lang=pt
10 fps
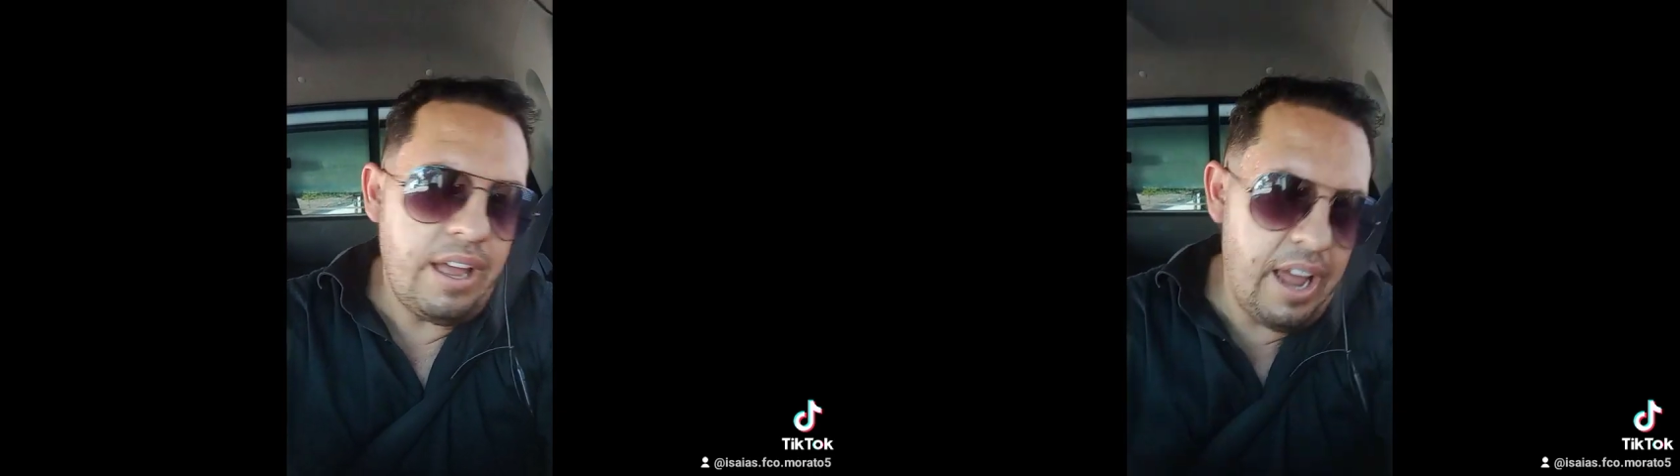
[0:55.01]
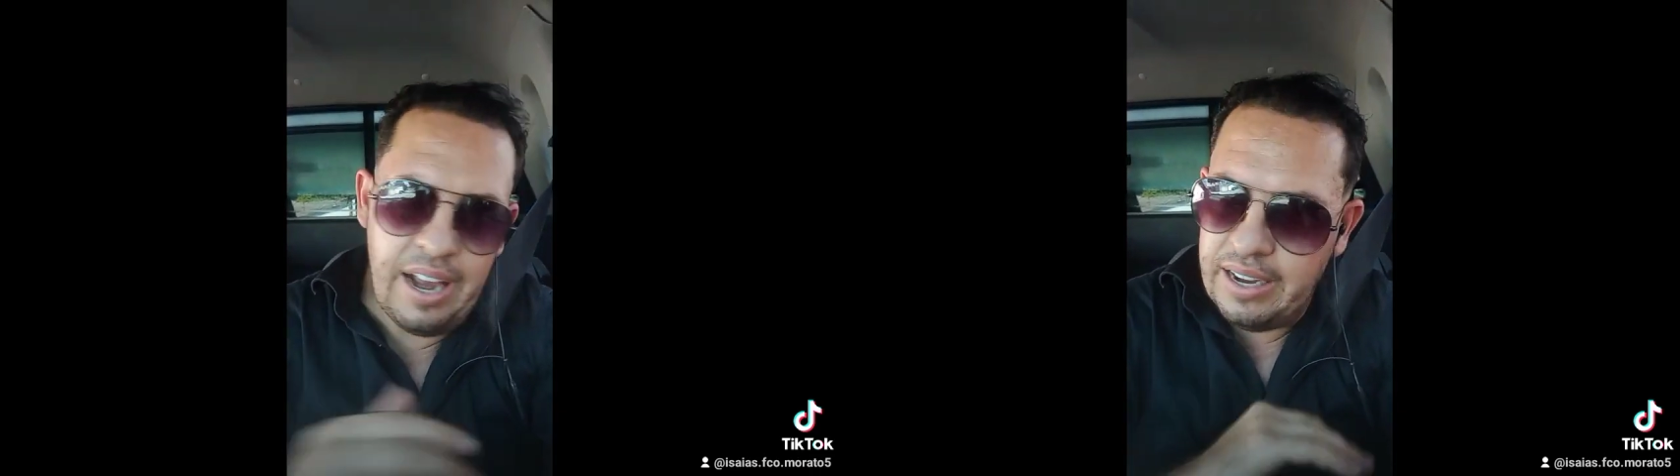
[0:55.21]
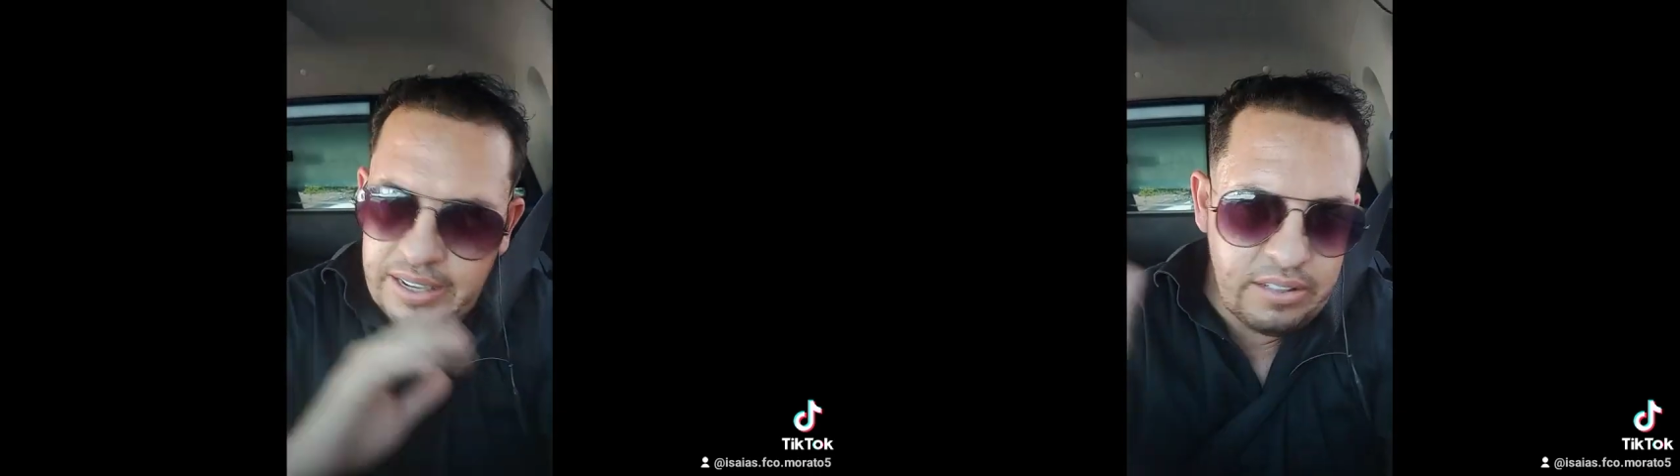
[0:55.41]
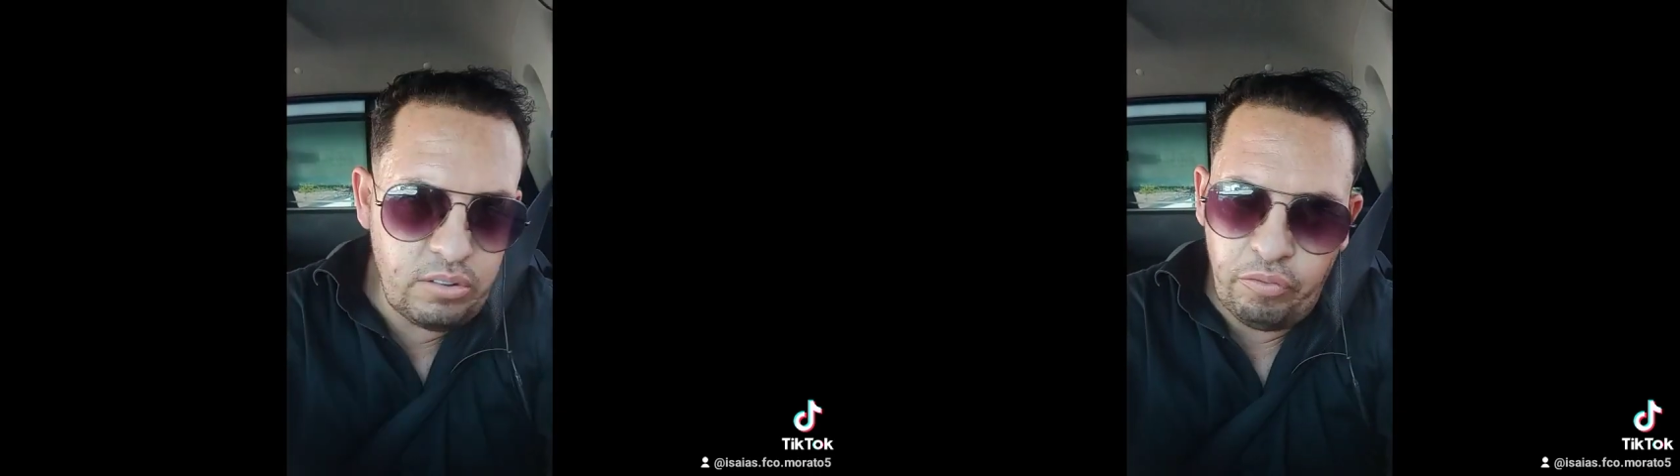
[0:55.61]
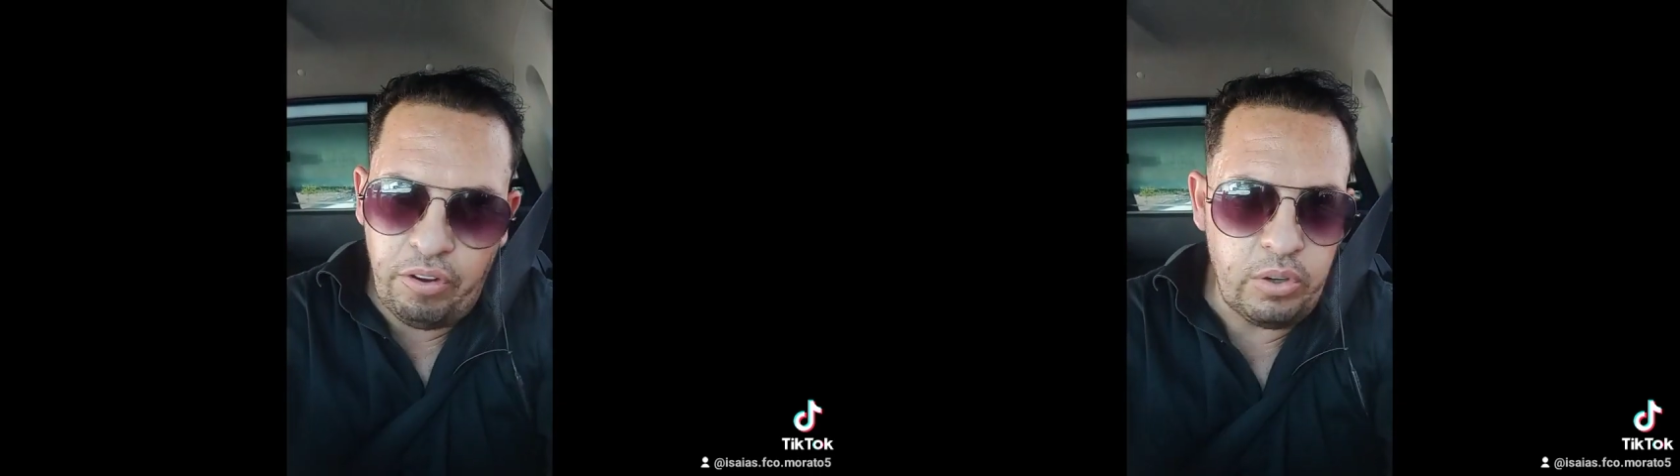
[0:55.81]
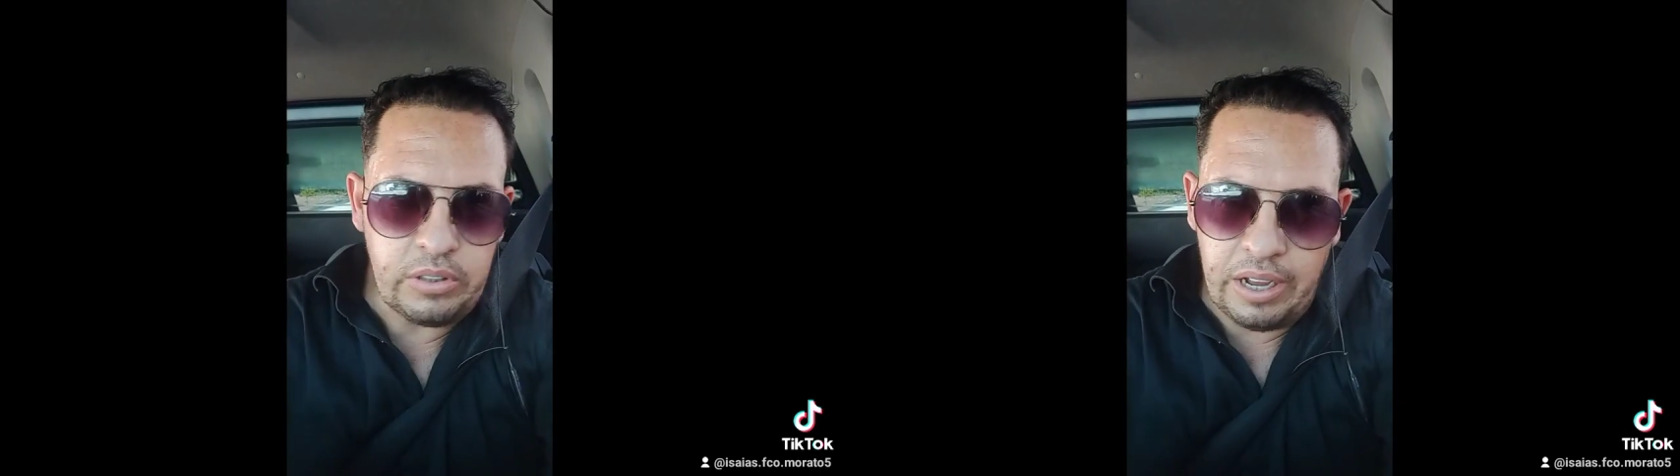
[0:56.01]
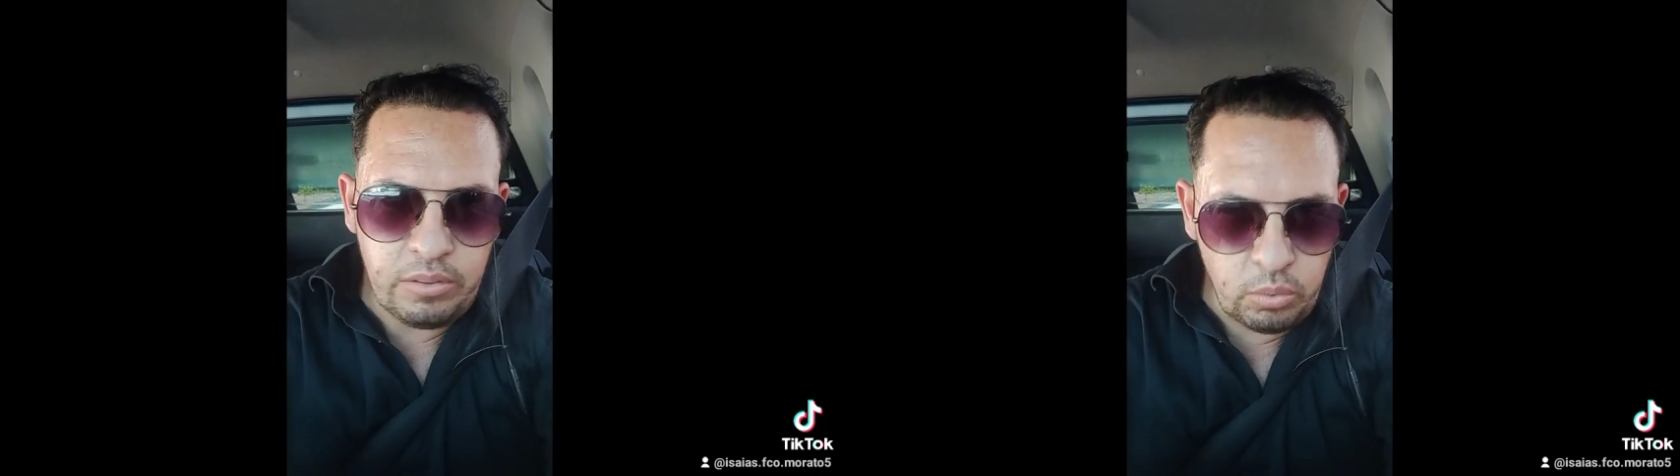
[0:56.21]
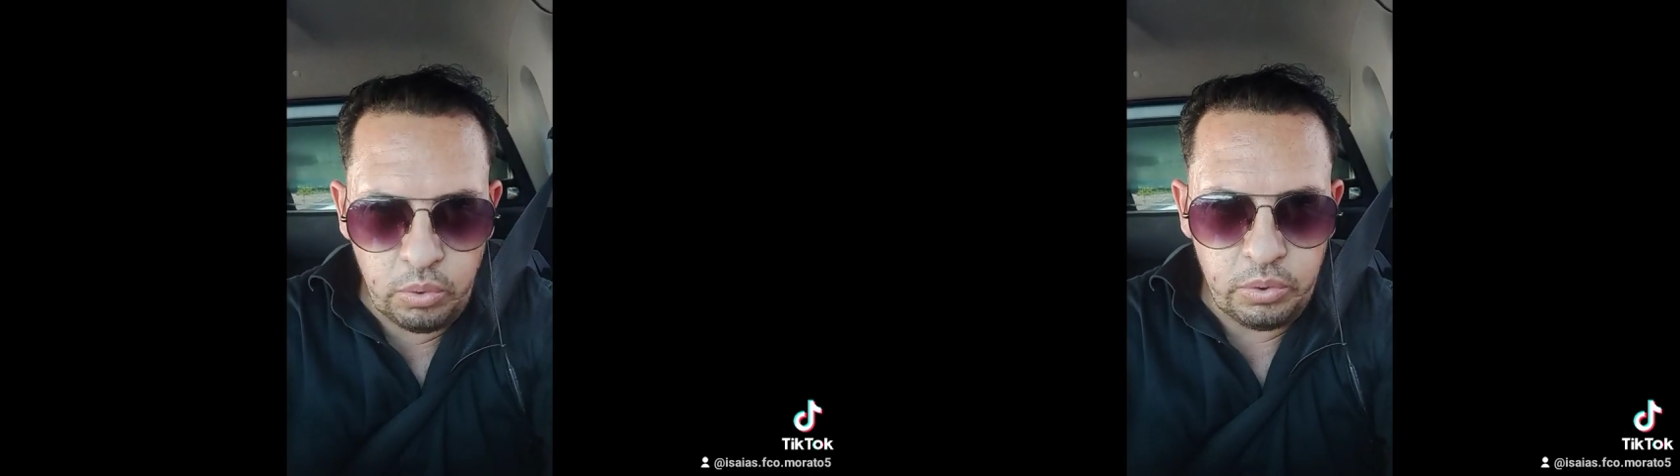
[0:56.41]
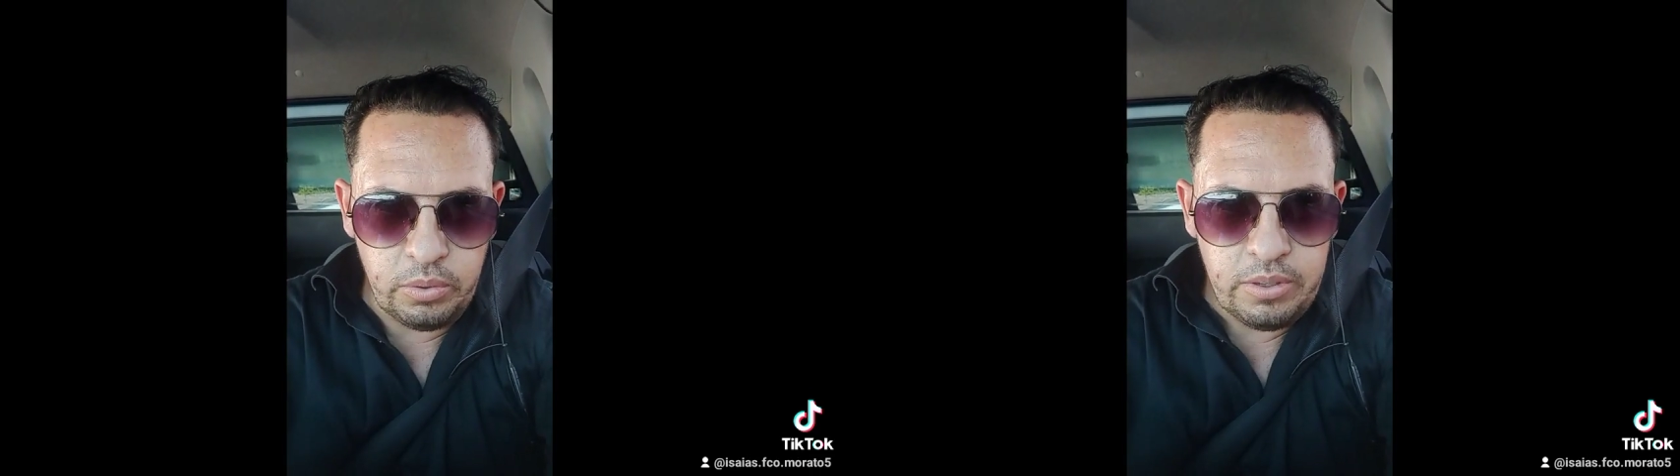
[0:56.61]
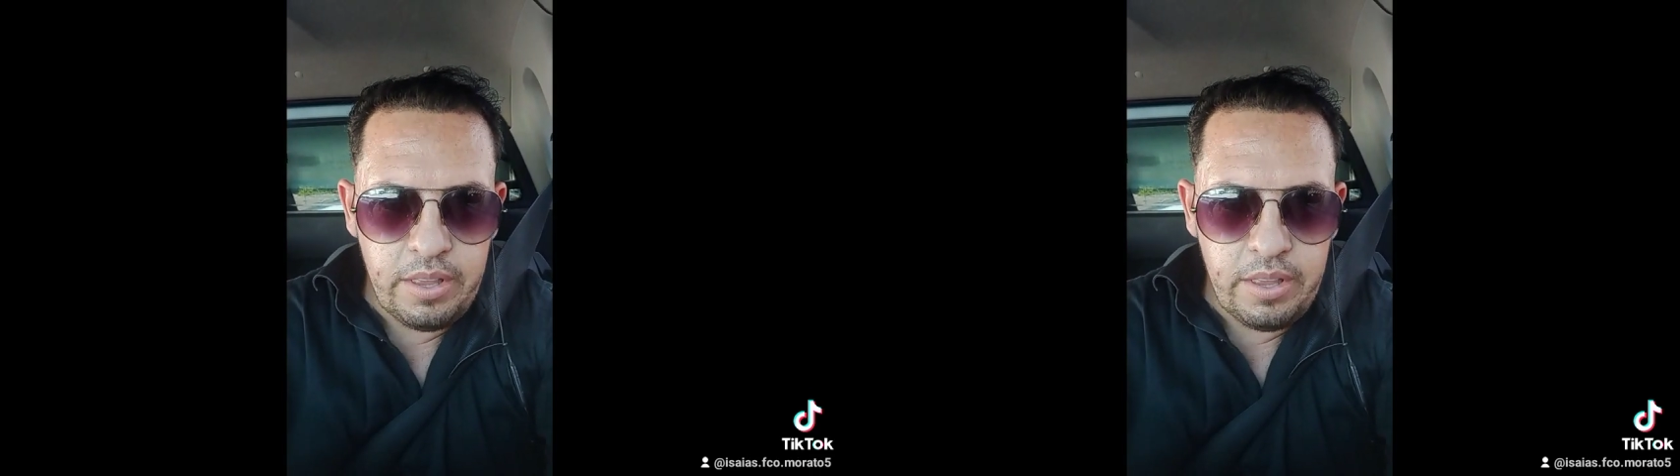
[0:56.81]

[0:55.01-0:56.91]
é listo faltar tudo,